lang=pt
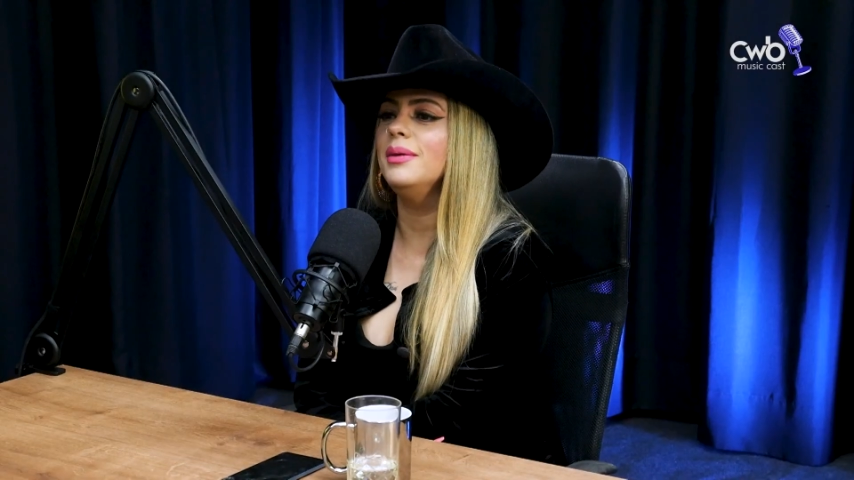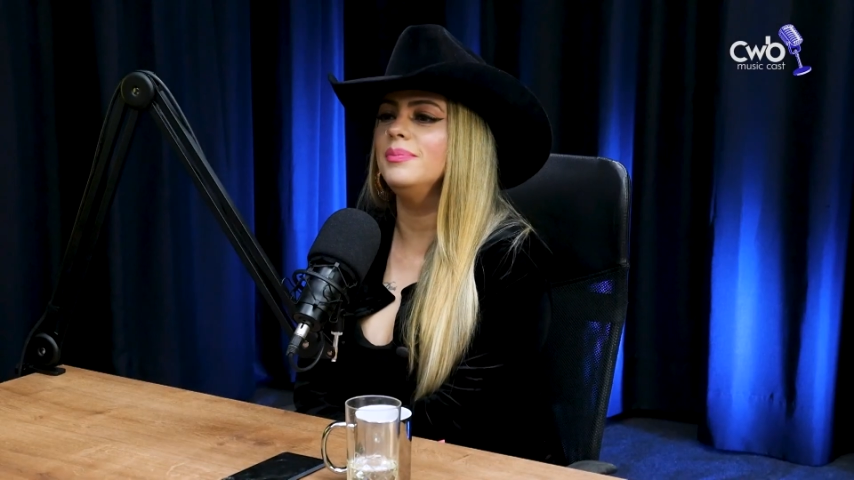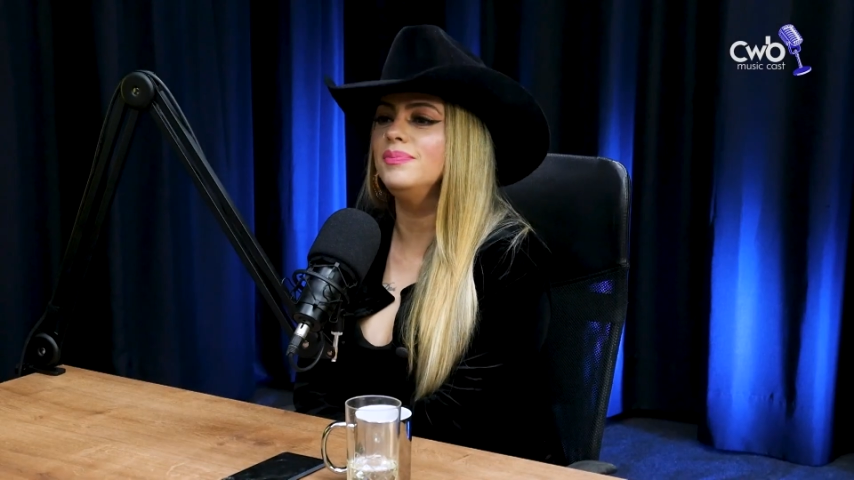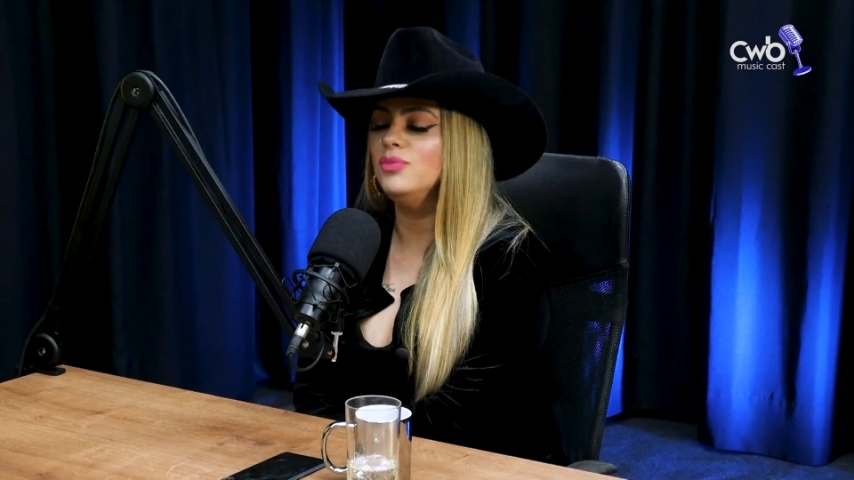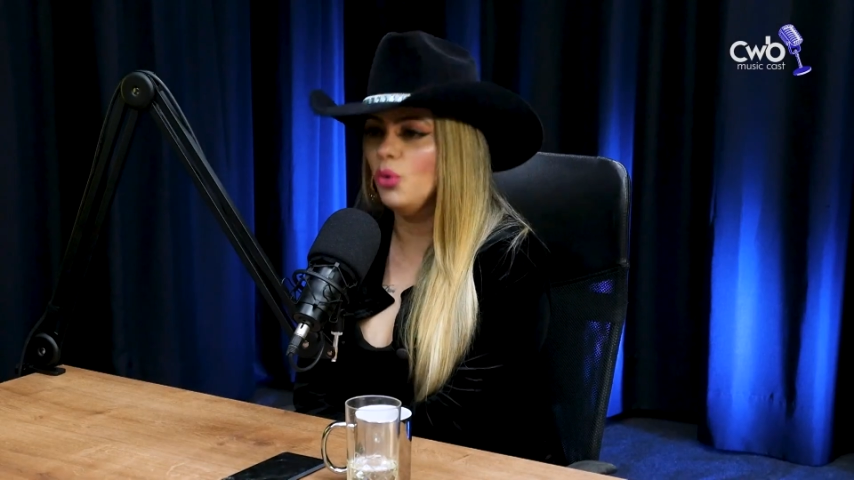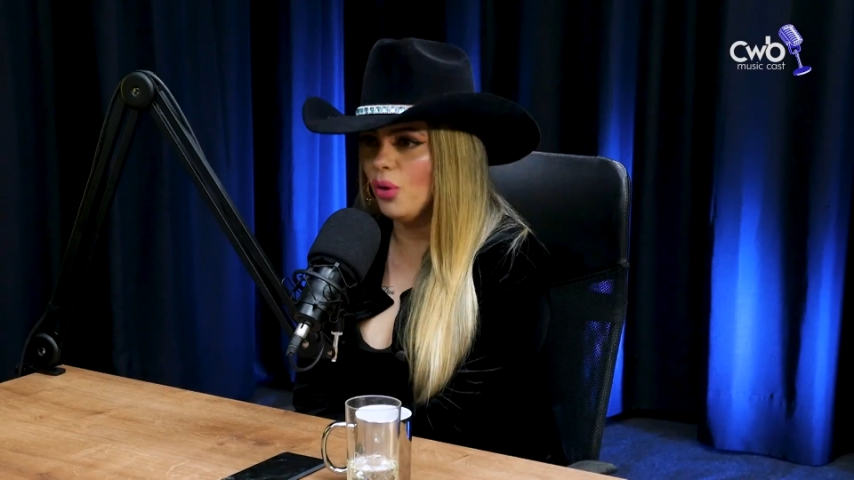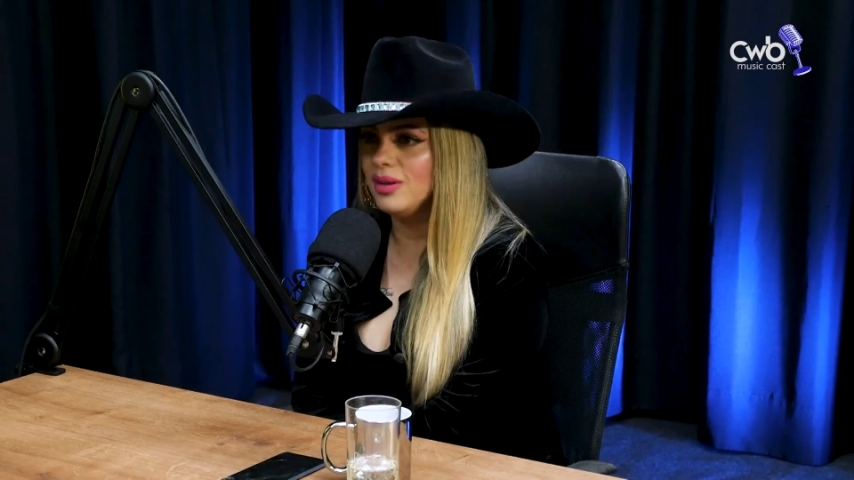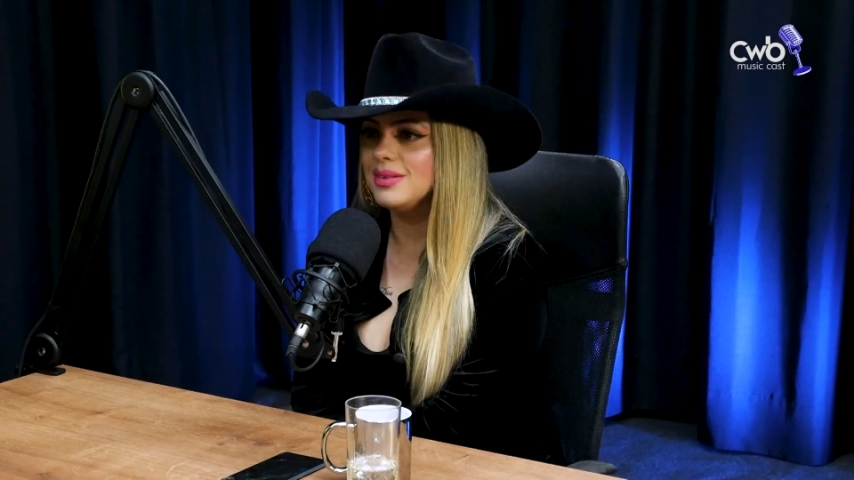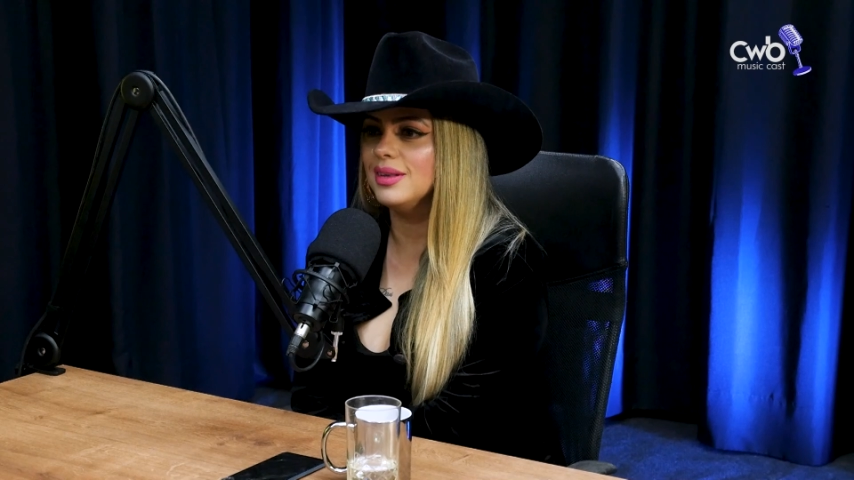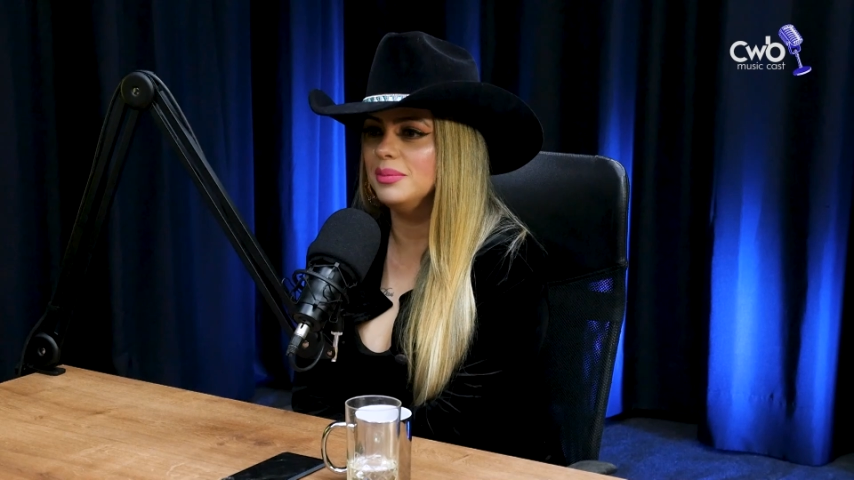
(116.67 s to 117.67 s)

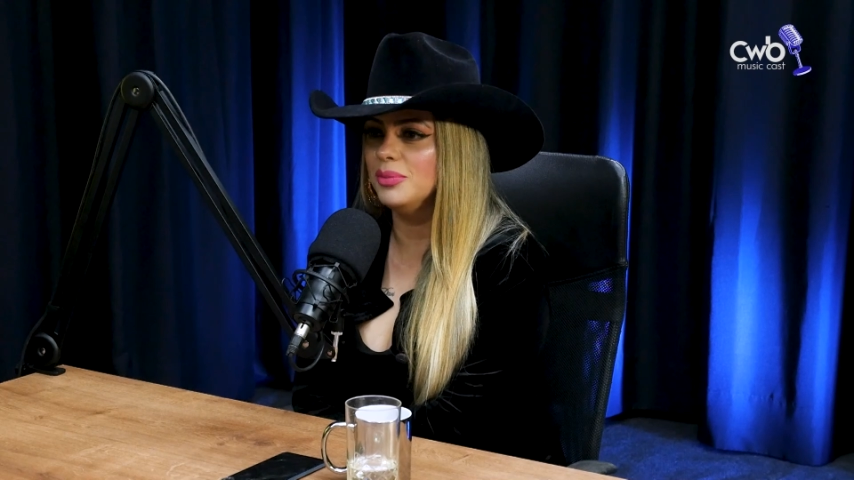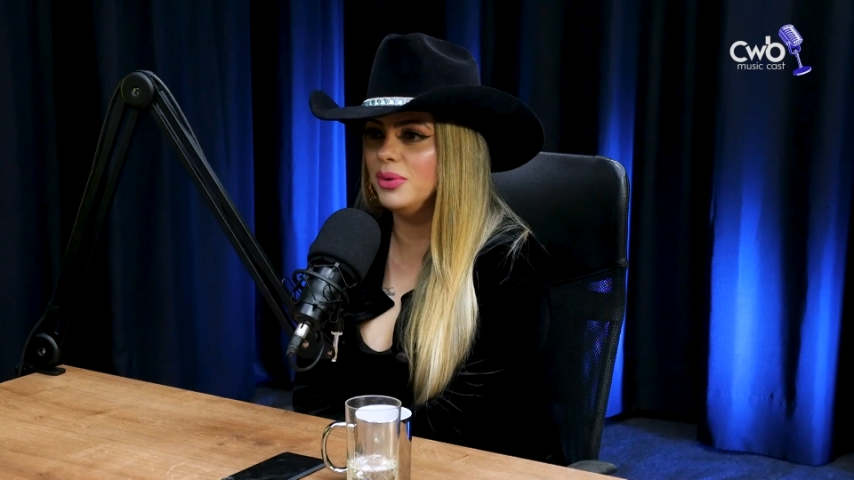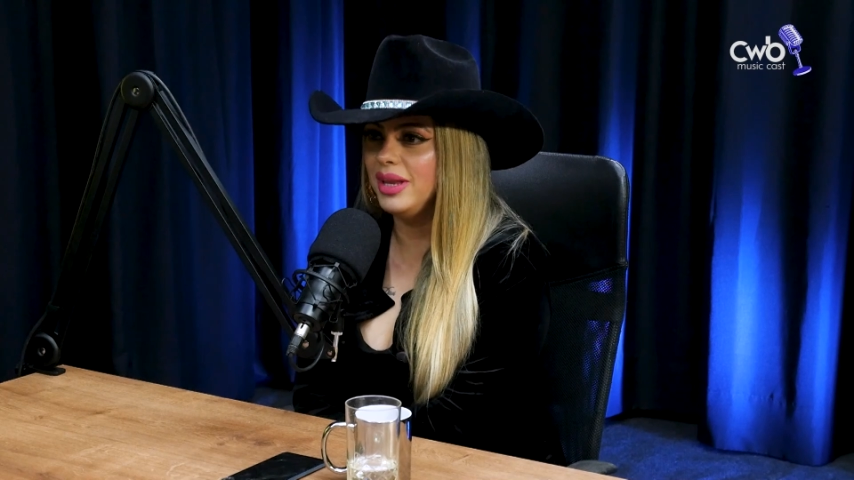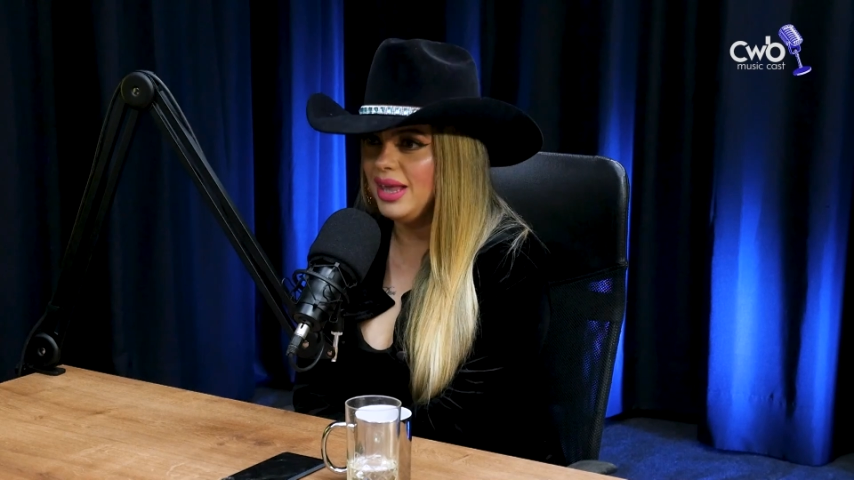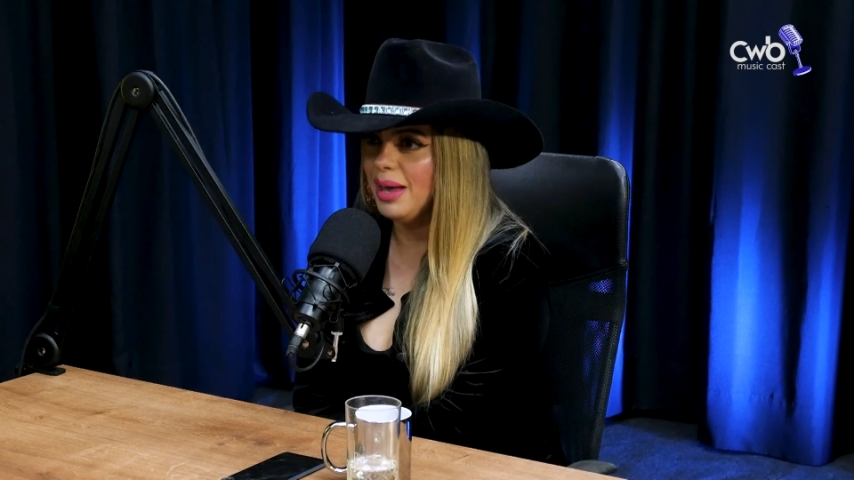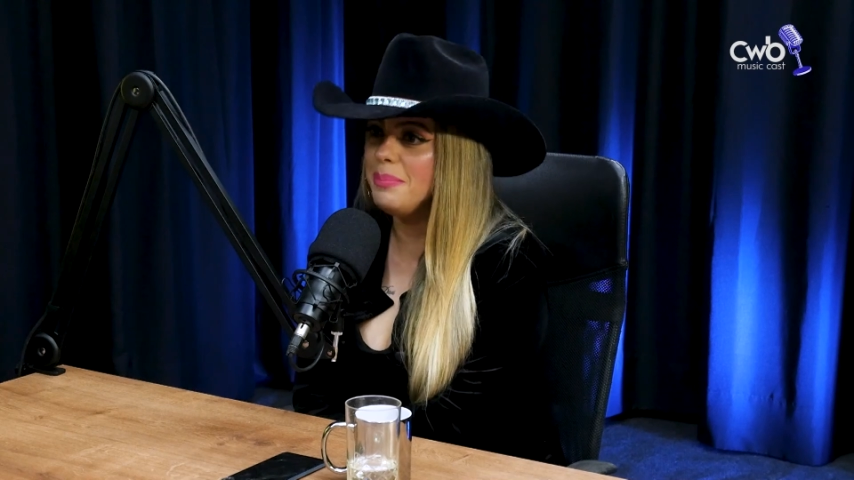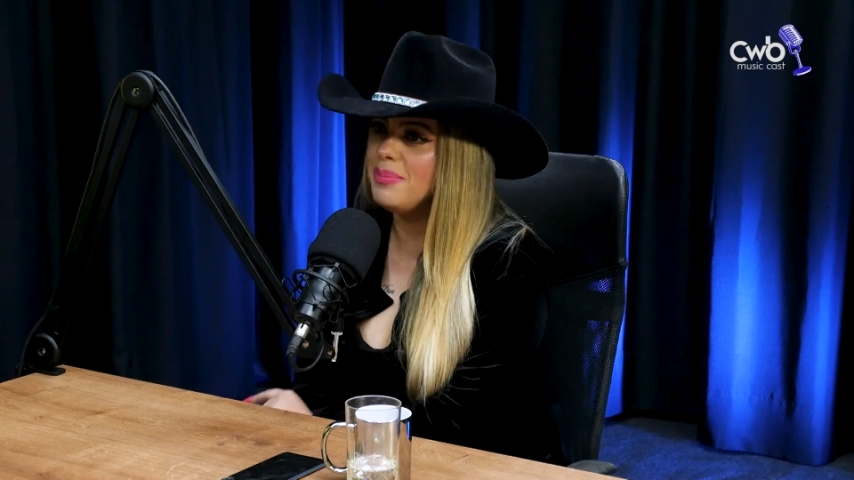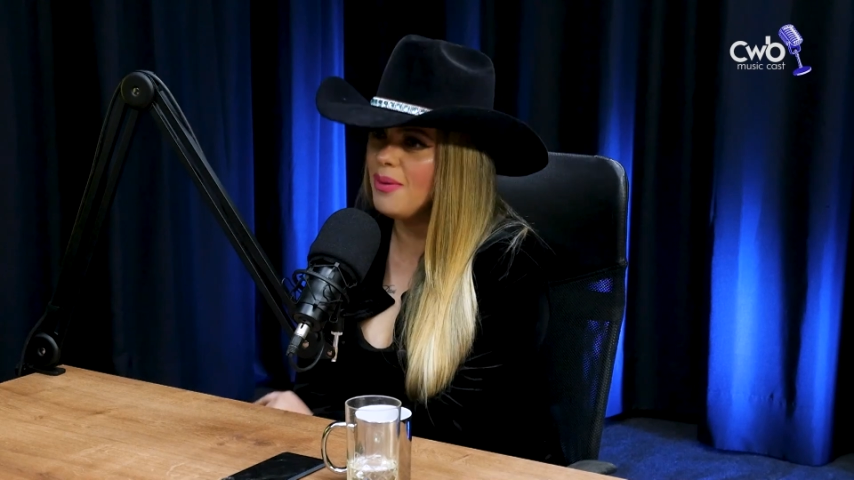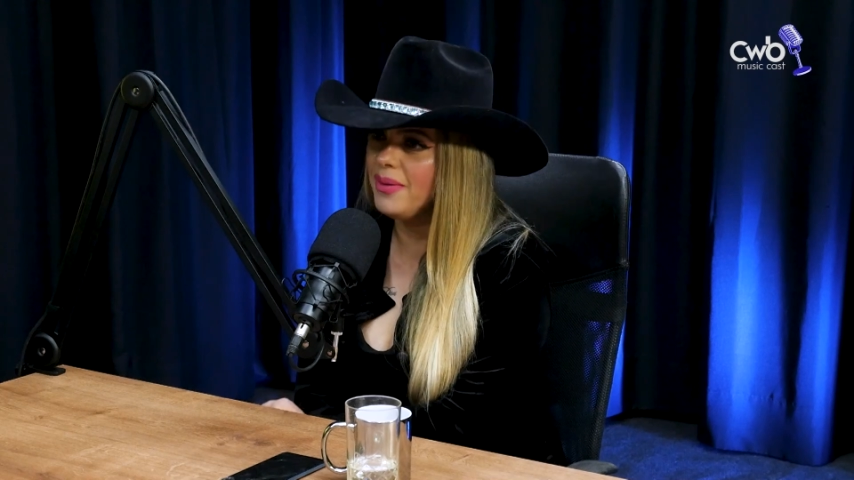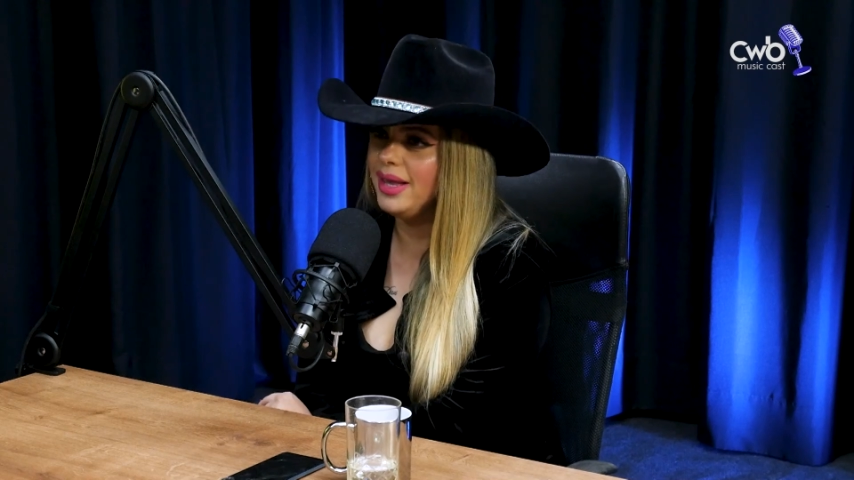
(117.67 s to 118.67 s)
Nossa, Amorim é
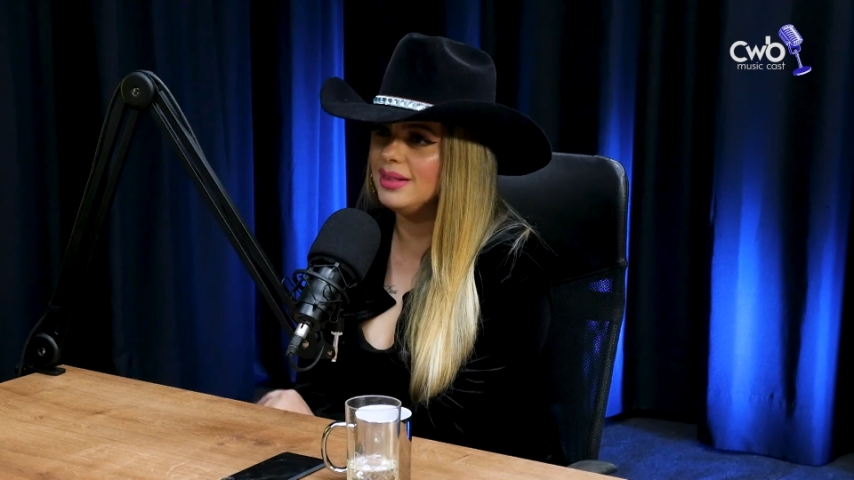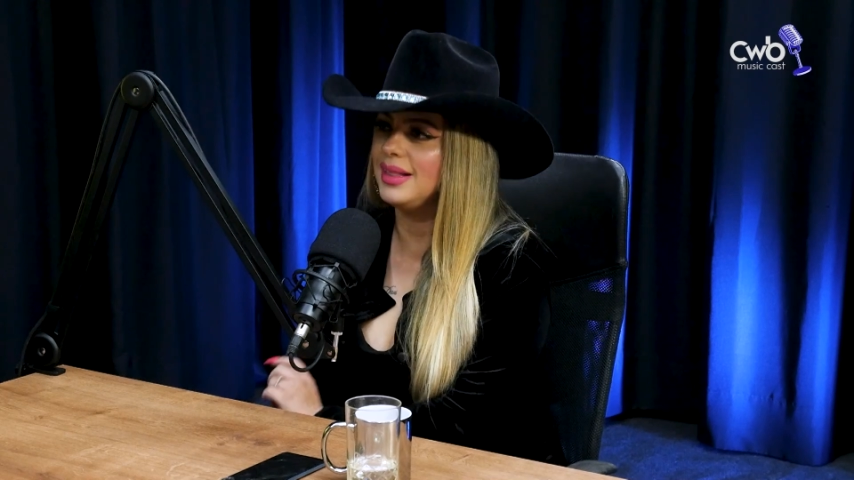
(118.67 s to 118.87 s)
bom, hein?